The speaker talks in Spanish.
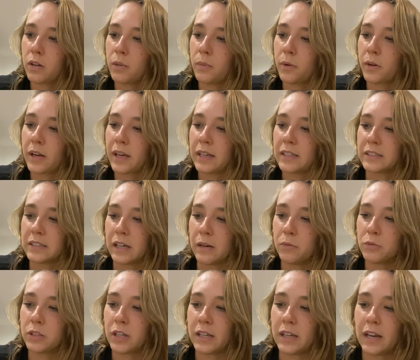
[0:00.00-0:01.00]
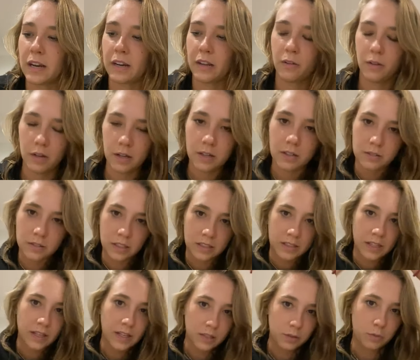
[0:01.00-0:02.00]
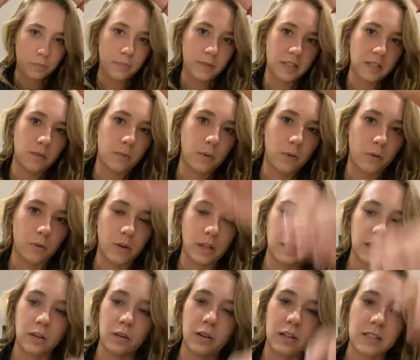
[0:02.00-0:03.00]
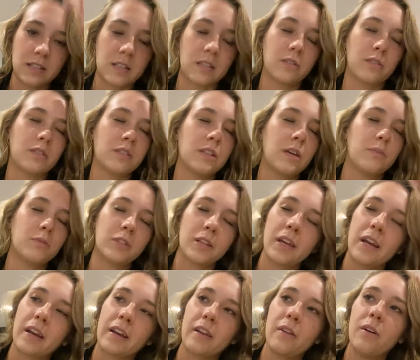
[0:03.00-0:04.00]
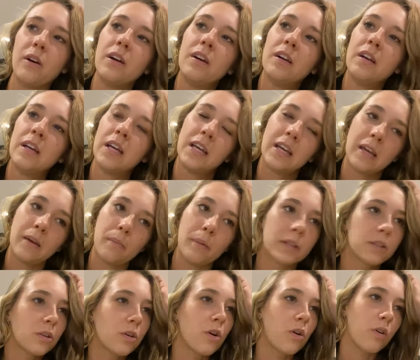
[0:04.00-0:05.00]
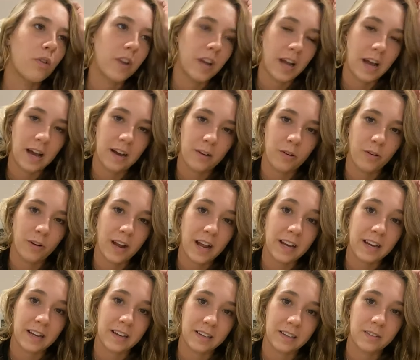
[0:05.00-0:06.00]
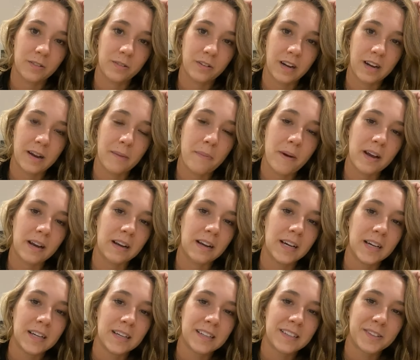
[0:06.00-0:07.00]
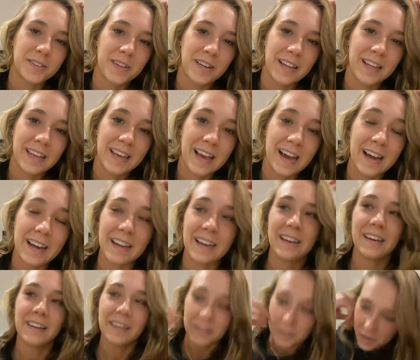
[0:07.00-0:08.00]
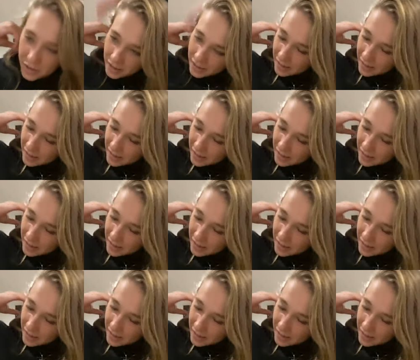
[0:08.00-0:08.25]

como que estábamos ahí arriba, ya saben que eso empieza como con una tirolesa, entonces estábamos ahí arriba y me tocó con, con Ana, con Ana Parra. Entonces le dije, Ana,